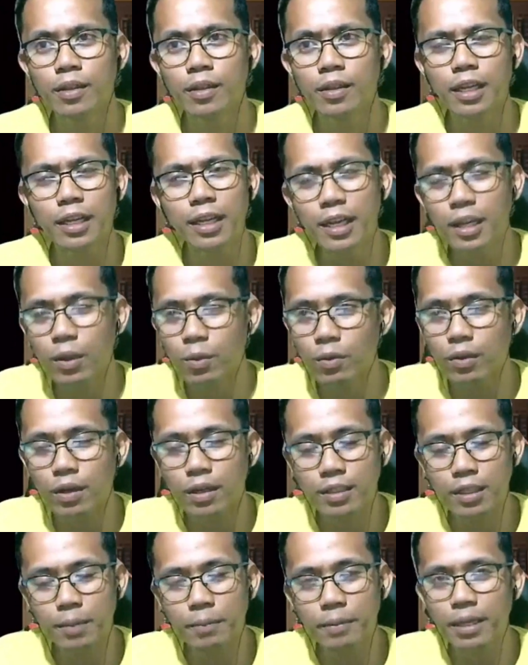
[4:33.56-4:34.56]
naniniw-
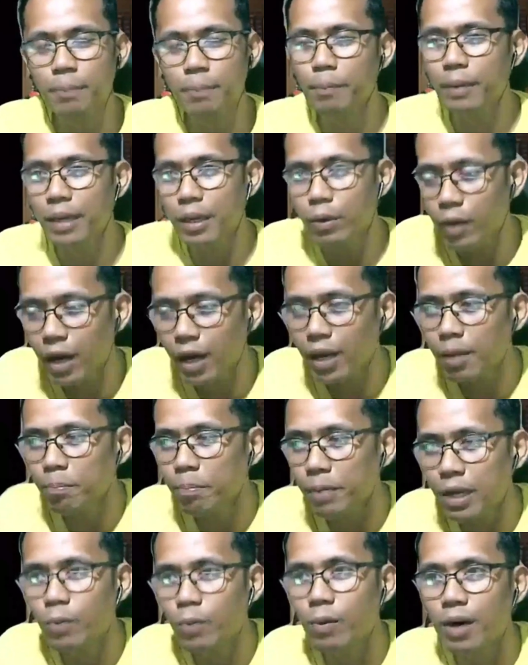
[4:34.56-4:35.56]
sabi niya, paniwalang
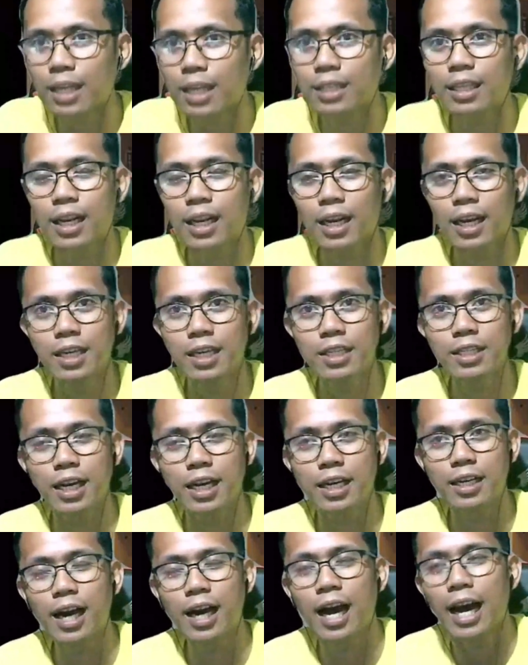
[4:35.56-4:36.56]
paniwala talaga
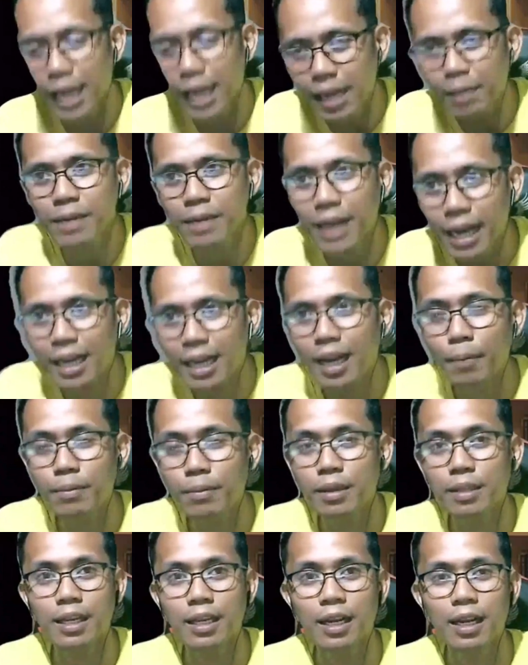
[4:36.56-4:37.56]
siya, na alam na alam
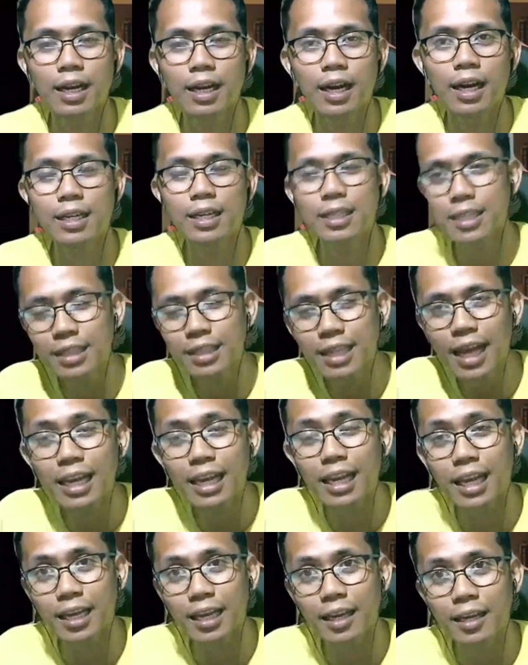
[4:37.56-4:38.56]
niya talaga na
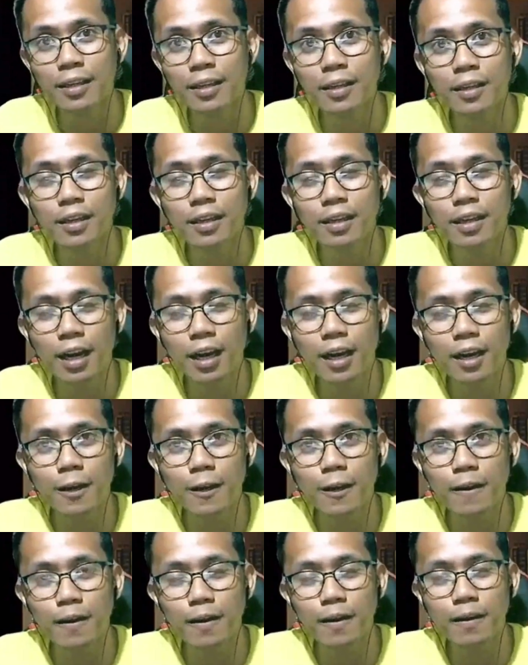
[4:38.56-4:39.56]
satanic,
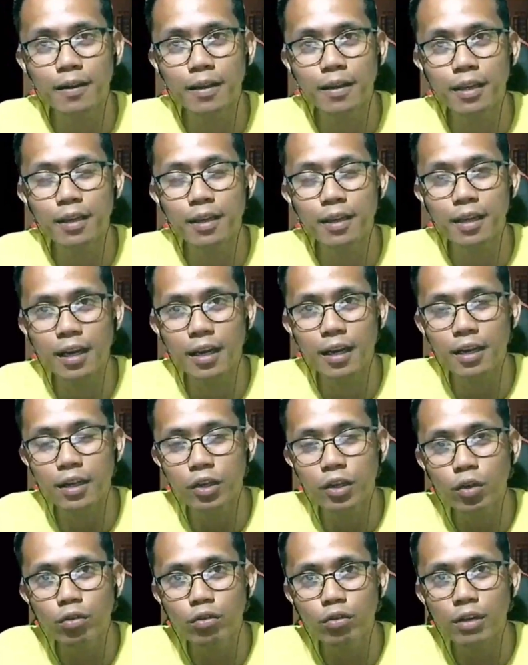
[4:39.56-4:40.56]
uh,
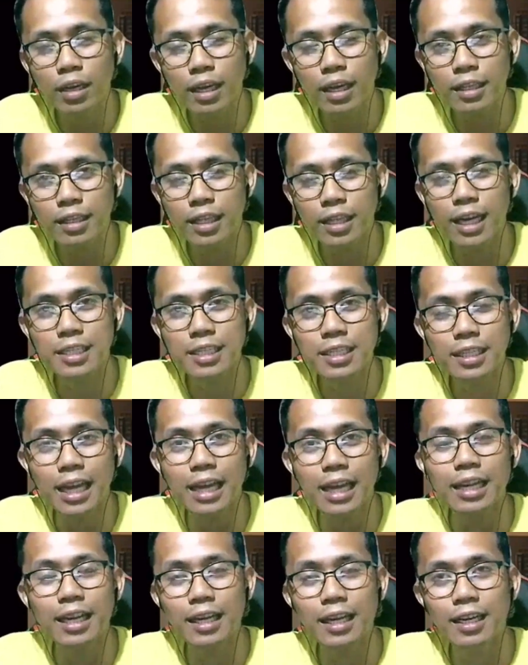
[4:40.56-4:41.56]
yung nakita niya ay
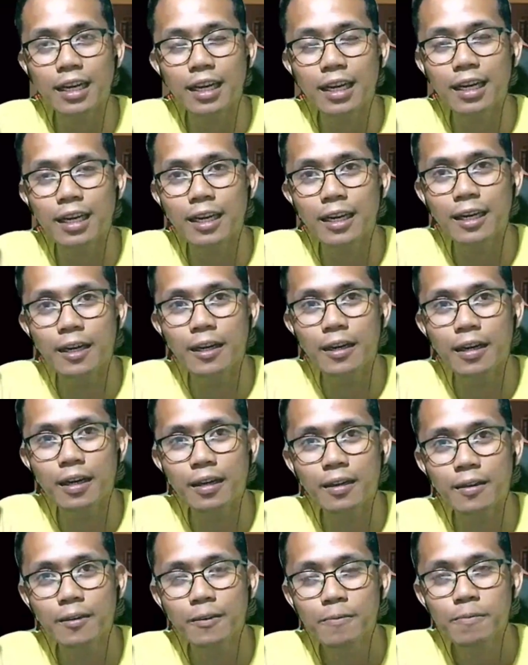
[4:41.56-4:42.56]
satanic
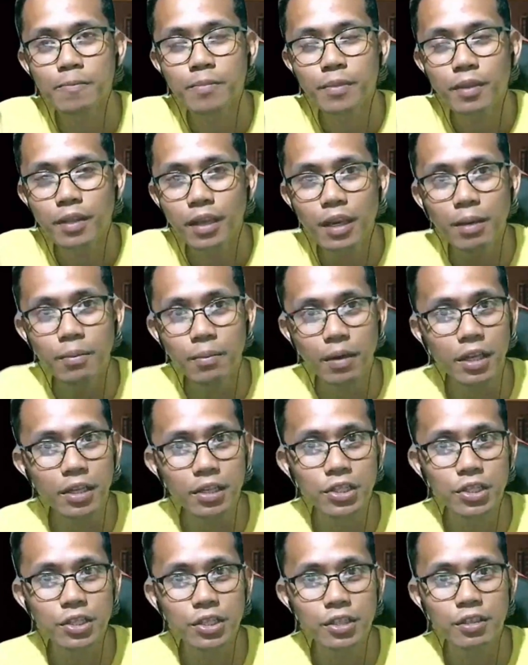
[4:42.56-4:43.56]
uh,
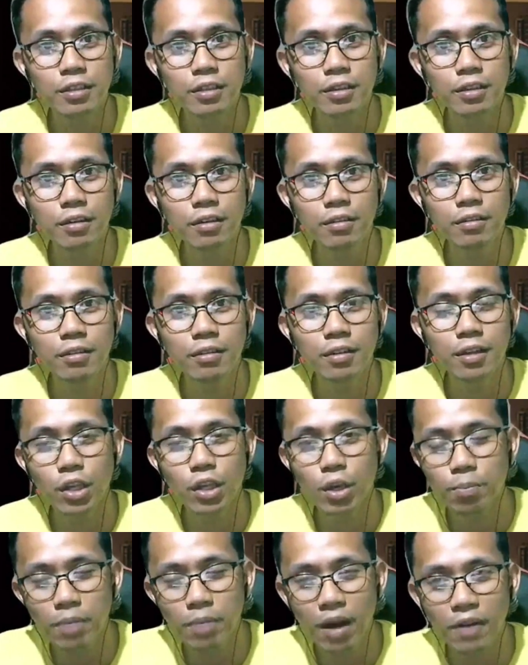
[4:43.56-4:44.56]
image, no?
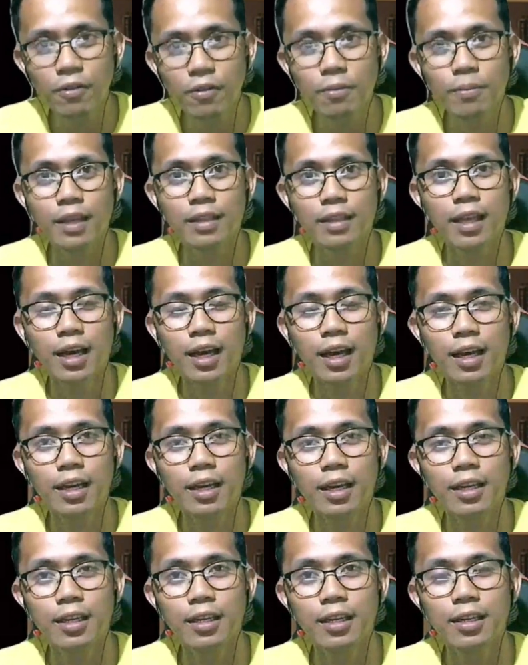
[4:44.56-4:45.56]
Yung Baphomet
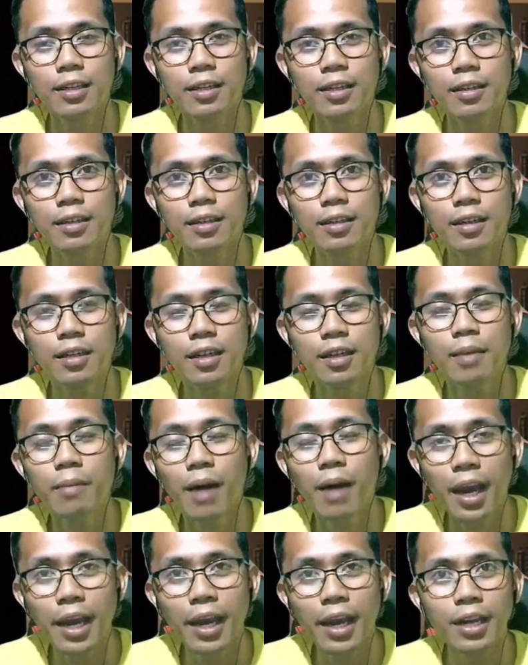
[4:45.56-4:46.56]
ay
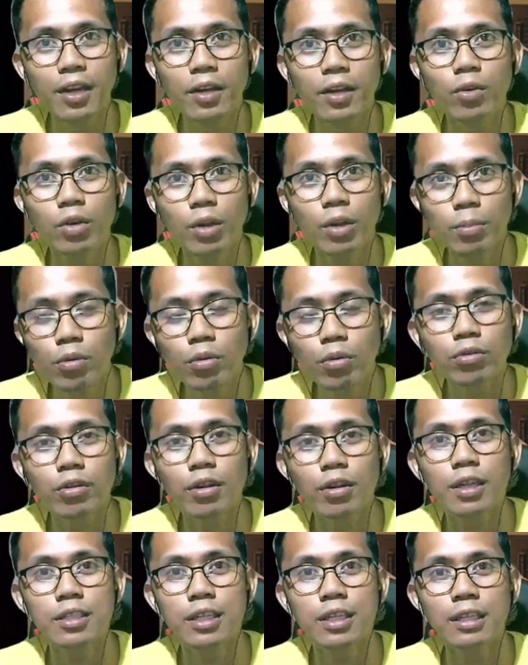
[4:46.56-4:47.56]
imahin o
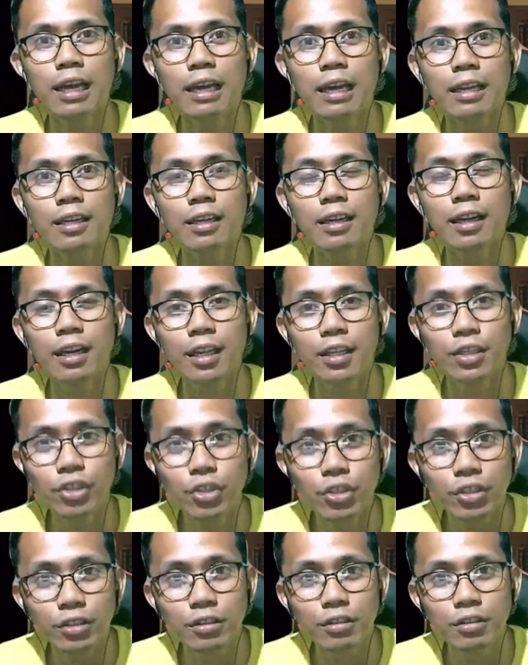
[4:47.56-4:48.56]
rebulto ng satanic
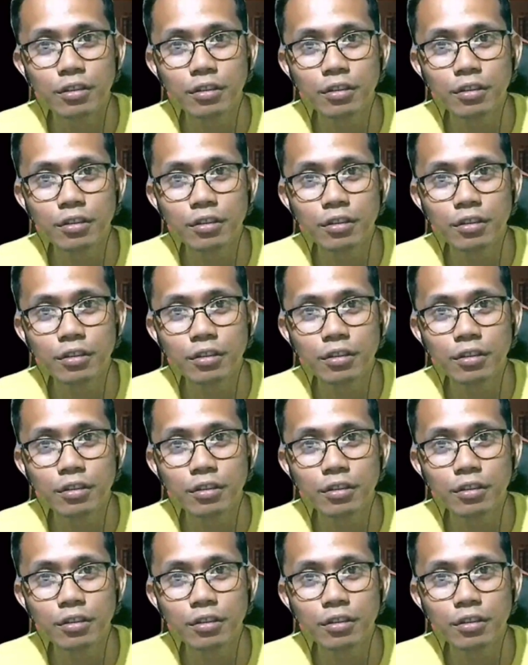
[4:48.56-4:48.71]
religion.